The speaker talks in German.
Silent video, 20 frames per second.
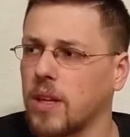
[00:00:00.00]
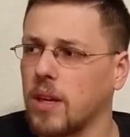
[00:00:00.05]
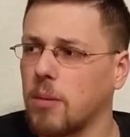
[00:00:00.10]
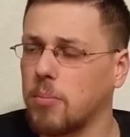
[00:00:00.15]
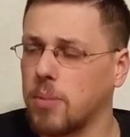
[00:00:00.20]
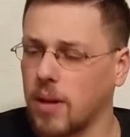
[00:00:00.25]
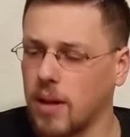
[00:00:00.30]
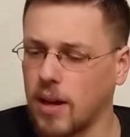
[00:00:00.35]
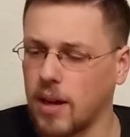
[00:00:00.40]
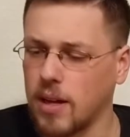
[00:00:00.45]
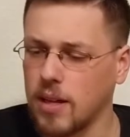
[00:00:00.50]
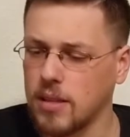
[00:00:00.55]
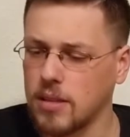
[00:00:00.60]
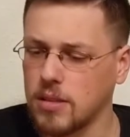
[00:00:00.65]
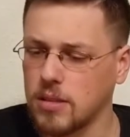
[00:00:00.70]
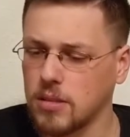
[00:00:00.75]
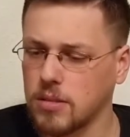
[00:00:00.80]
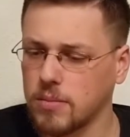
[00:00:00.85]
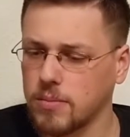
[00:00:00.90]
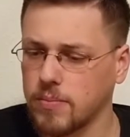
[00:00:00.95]

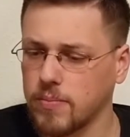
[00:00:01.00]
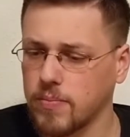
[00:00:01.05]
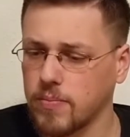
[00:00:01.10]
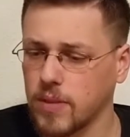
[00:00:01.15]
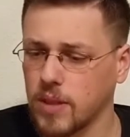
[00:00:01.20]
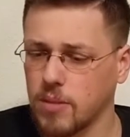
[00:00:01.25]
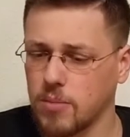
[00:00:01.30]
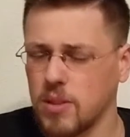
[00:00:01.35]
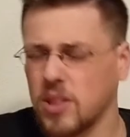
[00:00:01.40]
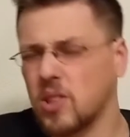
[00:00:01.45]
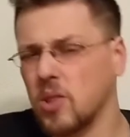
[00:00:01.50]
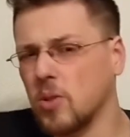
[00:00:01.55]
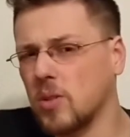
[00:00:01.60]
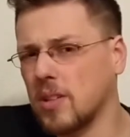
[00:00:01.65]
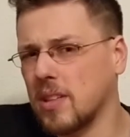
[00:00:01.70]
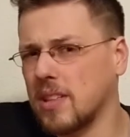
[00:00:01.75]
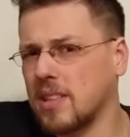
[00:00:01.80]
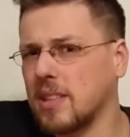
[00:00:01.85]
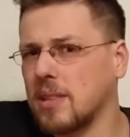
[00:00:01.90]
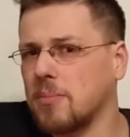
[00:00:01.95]
Geplant,
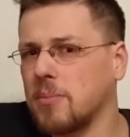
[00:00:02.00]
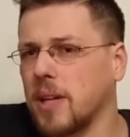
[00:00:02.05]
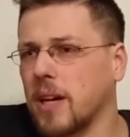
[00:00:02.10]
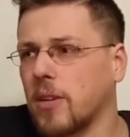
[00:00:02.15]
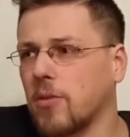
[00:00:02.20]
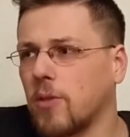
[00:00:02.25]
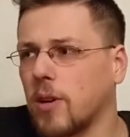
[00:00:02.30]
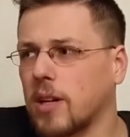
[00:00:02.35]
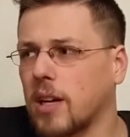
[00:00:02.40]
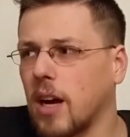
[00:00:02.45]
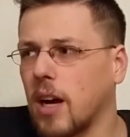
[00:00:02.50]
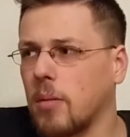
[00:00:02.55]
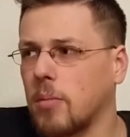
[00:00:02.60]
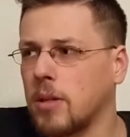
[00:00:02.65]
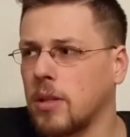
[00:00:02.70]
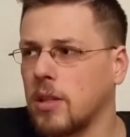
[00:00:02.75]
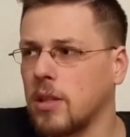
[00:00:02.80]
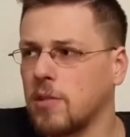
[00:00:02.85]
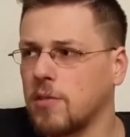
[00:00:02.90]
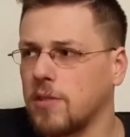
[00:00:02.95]
beziehungsweise im Januar
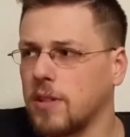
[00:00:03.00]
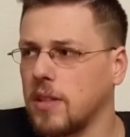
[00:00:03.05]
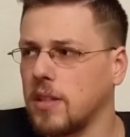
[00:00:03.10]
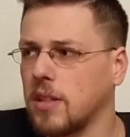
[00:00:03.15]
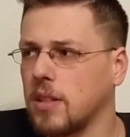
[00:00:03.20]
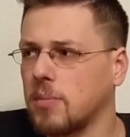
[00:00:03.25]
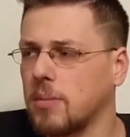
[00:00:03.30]
kam ja nicht viel.